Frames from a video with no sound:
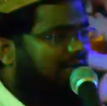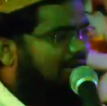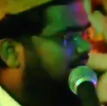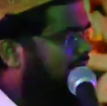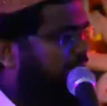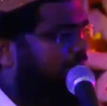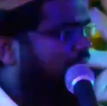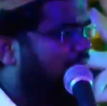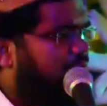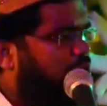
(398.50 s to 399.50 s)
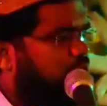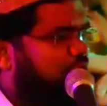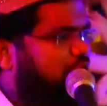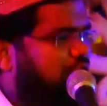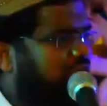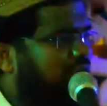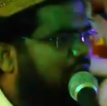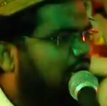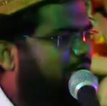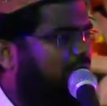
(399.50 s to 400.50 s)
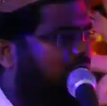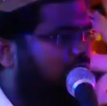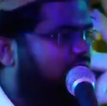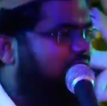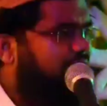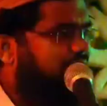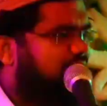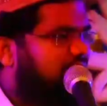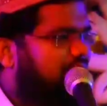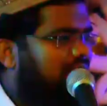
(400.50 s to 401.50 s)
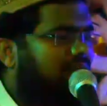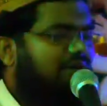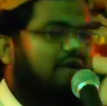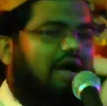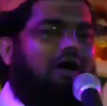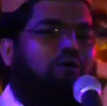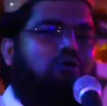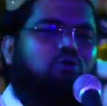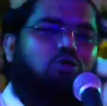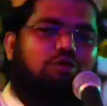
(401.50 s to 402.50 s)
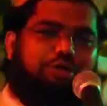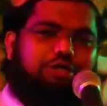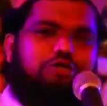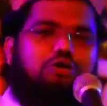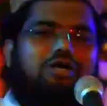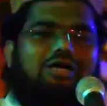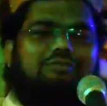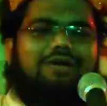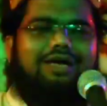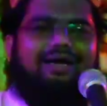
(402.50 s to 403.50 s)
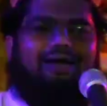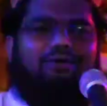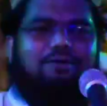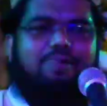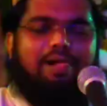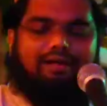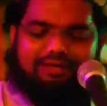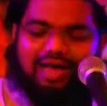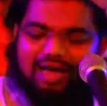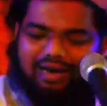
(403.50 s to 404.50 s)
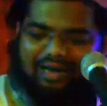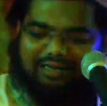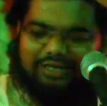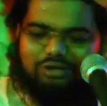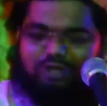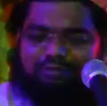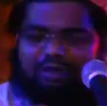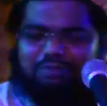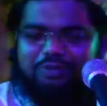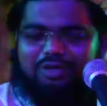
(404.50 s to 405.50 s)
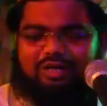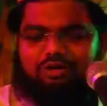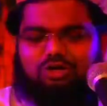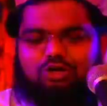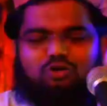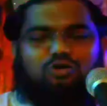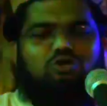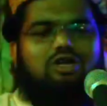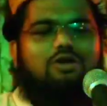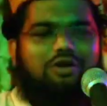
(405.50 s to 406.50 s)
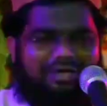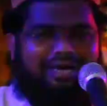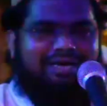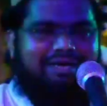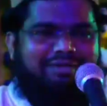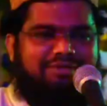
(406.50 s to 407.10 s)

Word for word: এই যে আপনারা নবী দিবসের মাহাপিল করছে এখন কোন ব্যক্তি হঠাৎ মারা গেল তার হাতে যদি মাহফিলটা যদি সূচনা হয়ে থাকে